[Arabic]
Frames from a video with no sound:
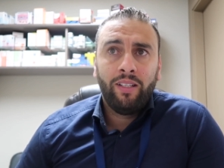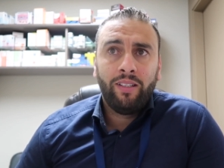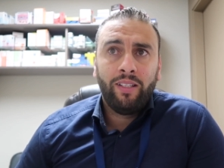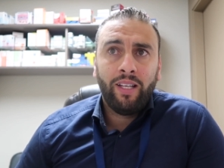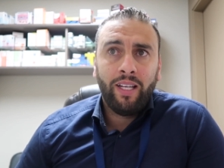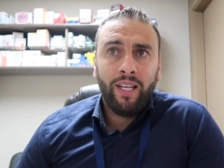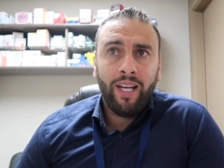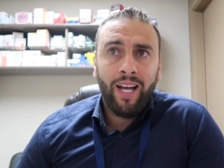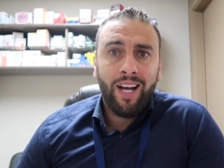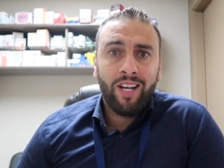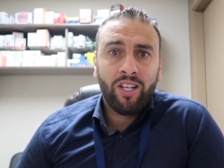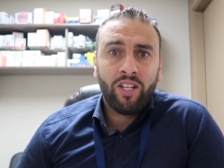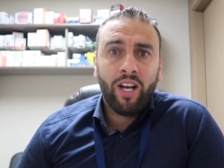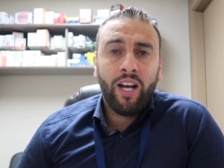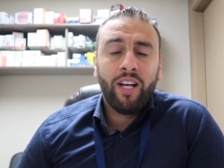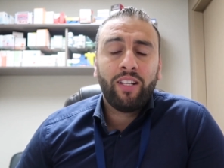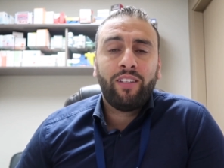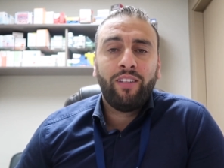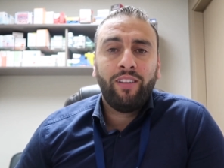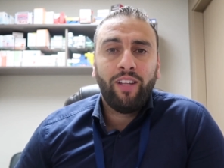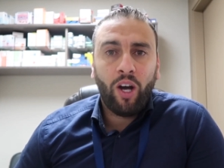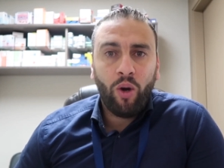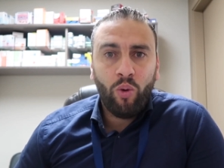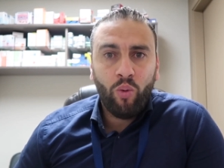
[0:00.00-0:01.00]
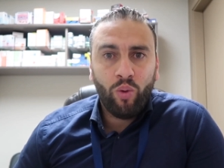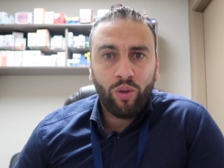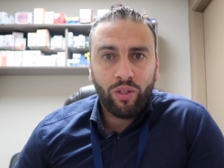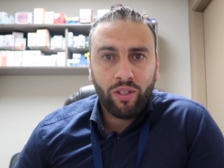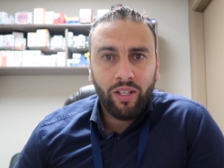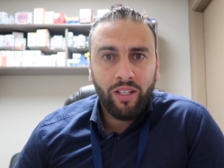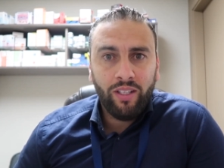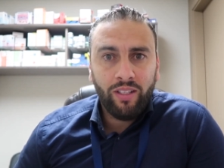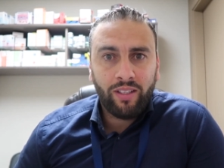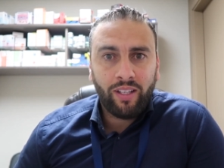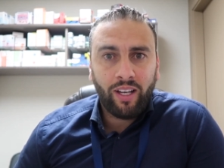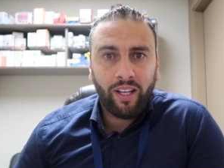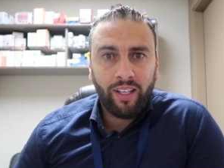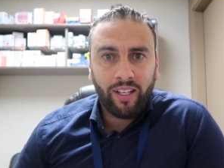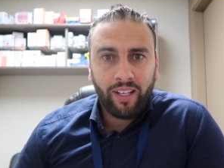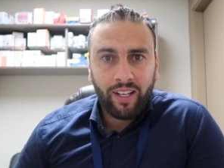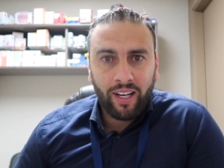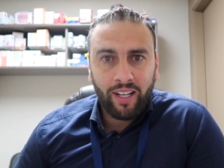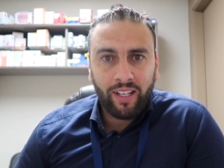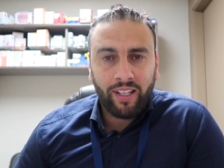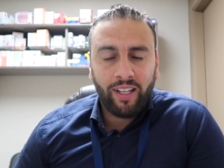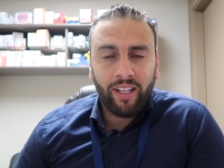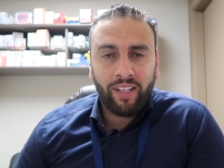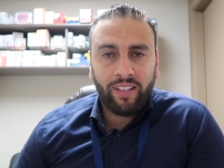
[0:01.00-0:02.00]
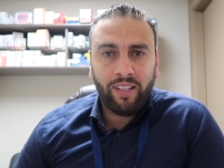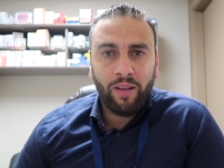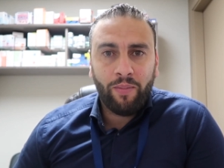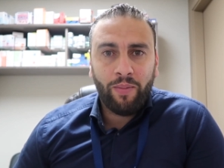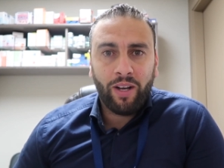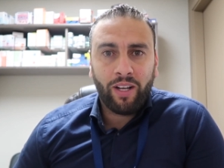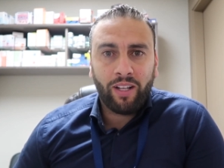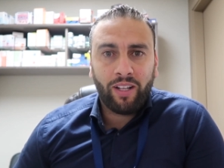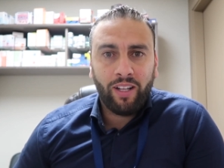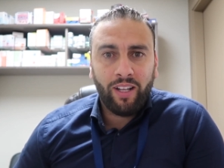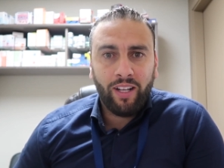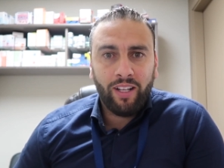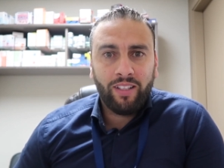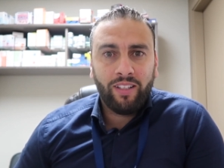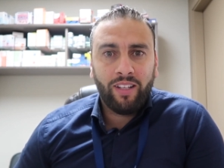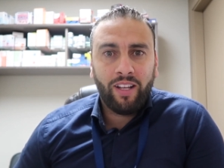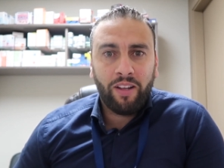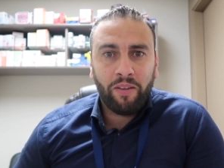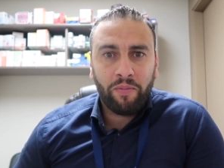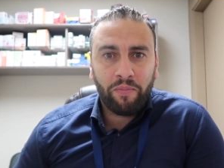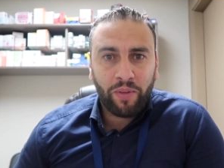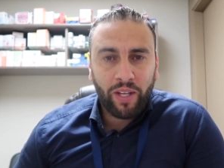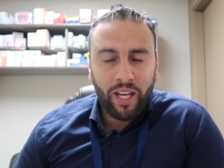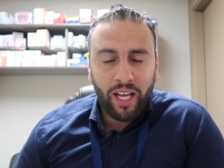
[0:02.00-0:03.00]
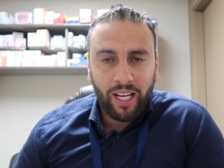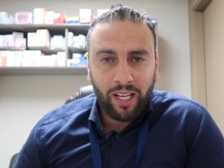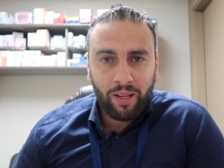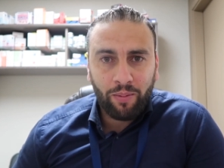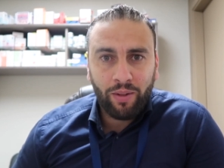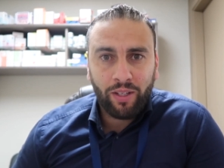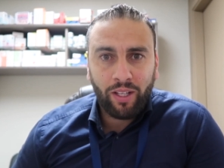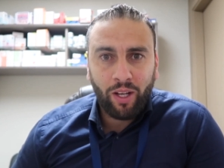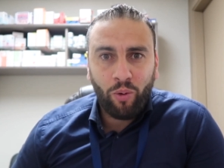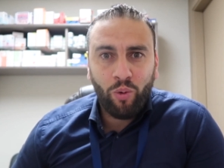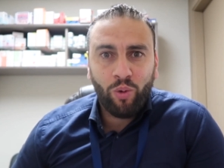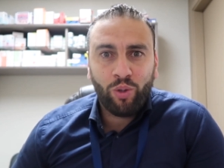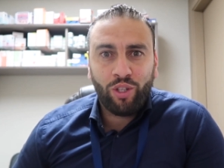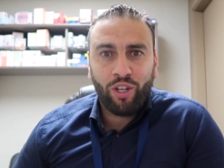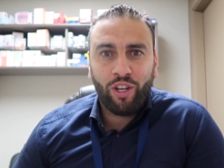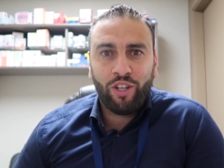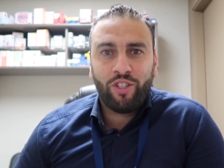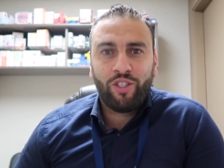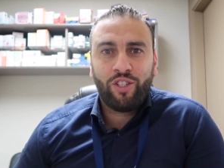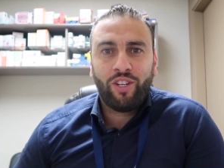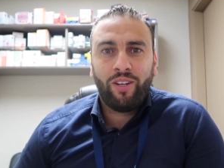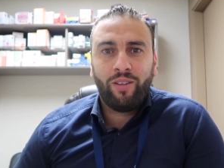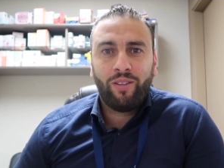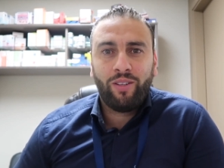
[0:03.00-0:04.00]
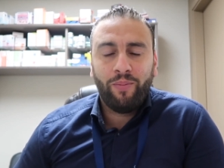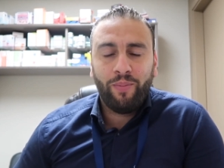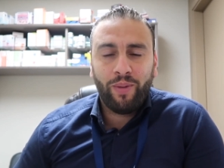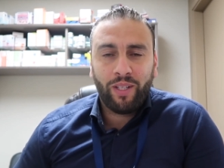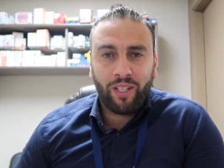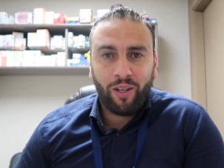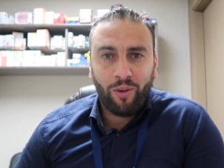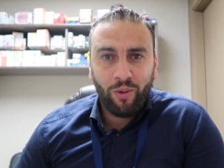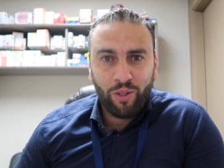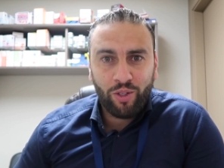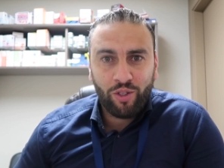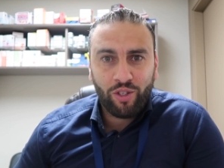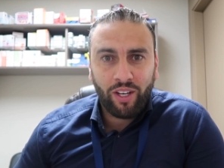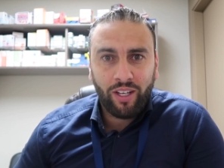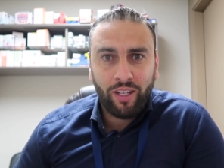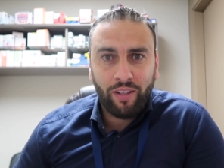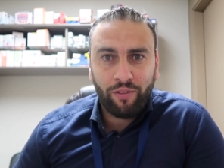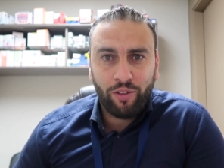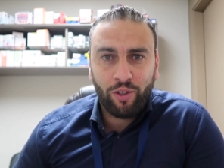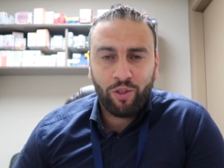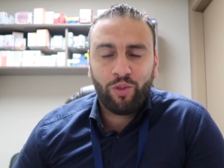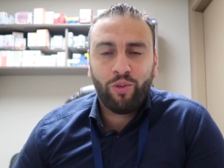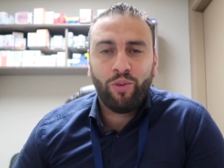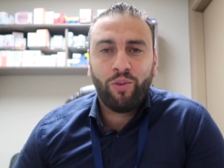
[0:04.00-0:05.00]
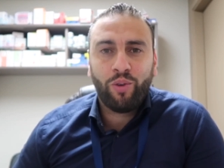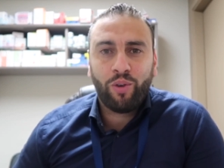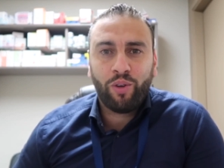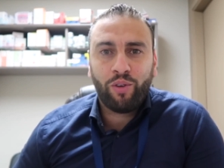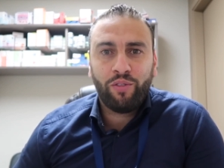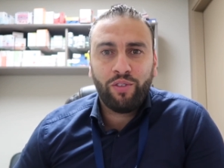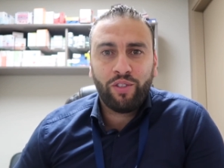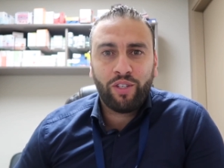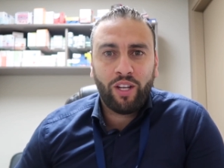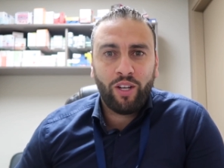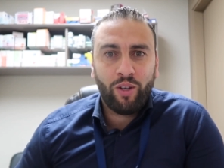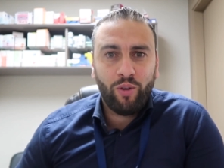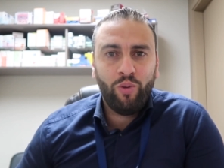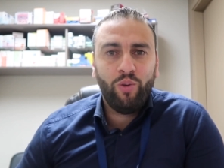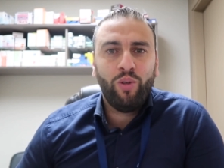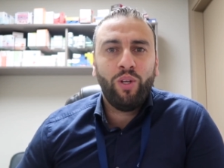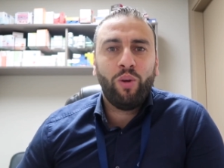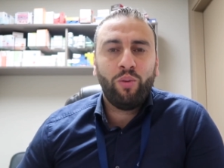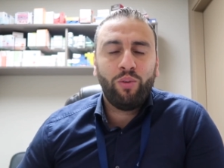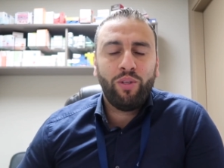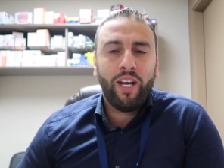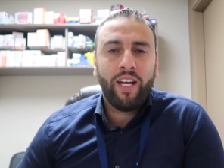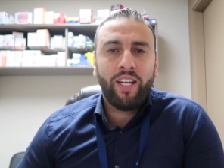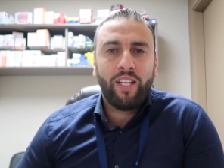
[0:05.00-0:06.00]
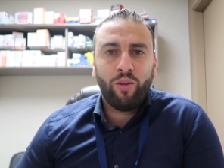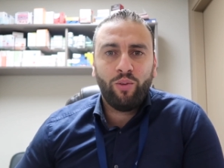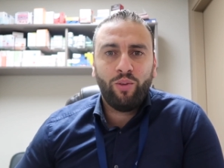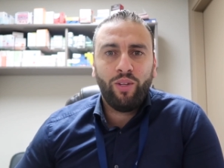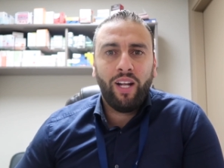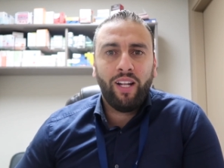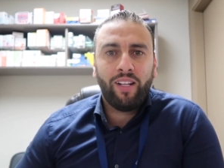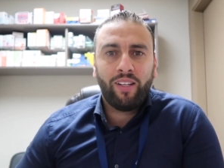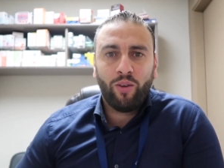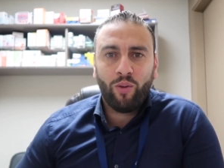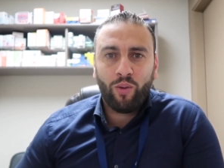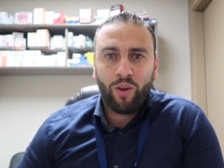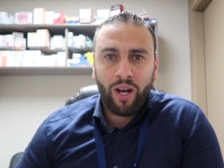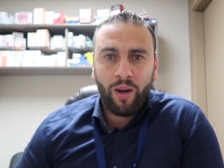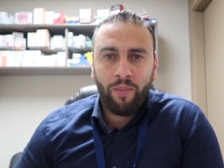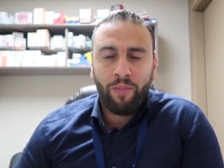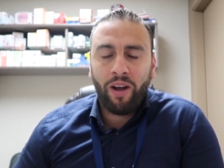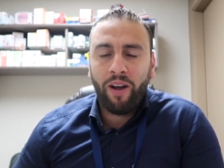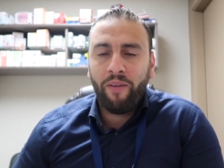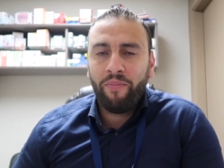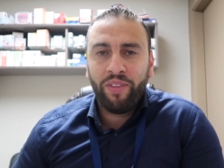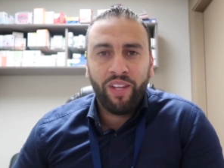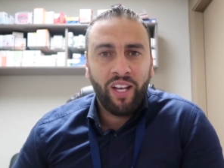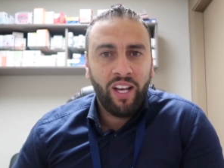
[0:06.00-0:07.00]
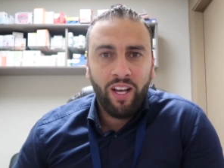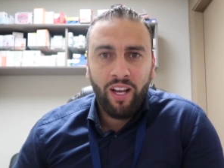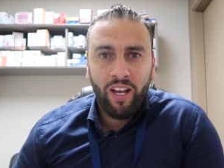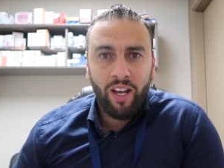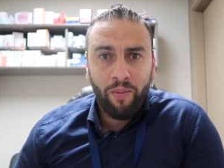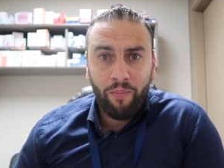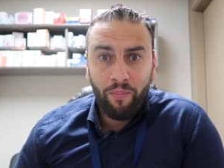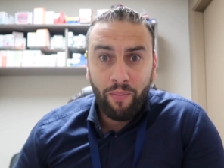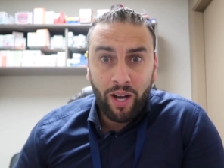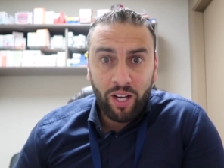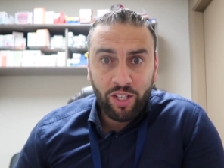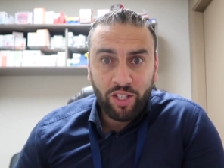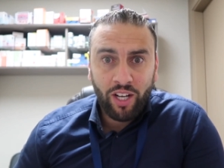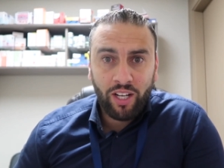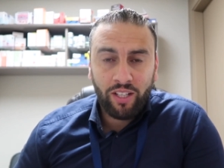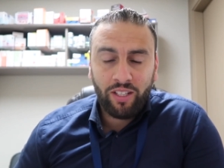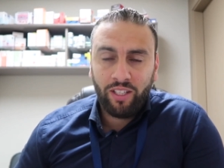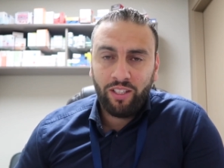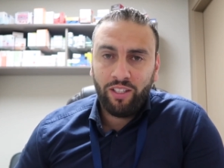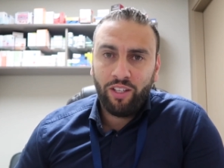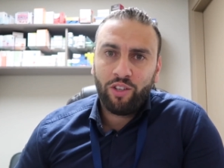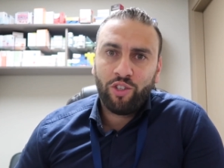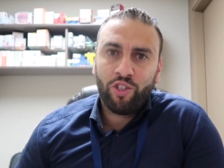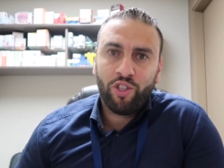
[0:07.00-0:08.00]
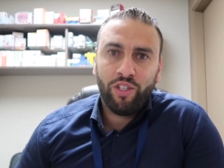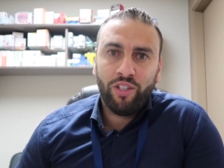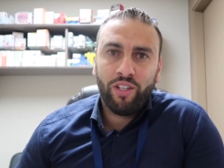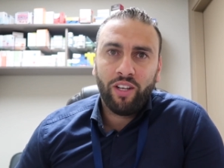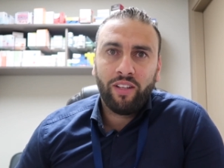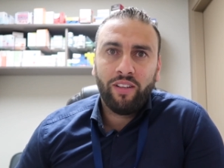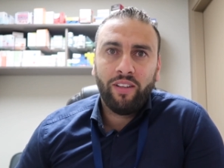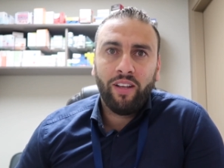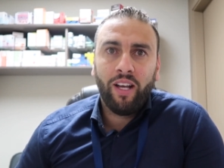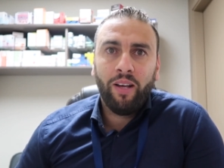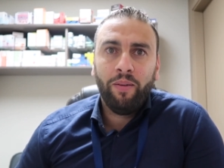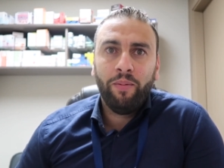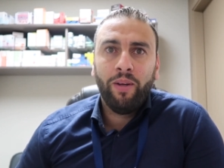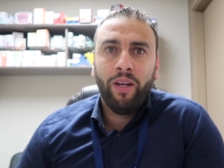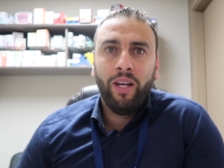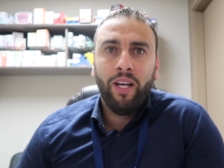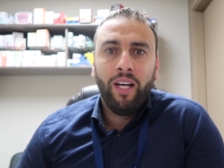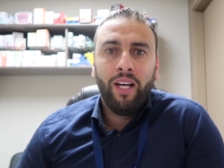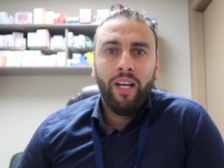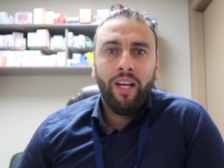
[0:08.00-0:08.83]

ثاني حاجة حتتعود أنت على قراية الكتابات لأن كانك متعودت على ما عليه في صغرك في سنة أولى وثانية وثالثة ورابعة ما عادش حتقدر تشد كتاب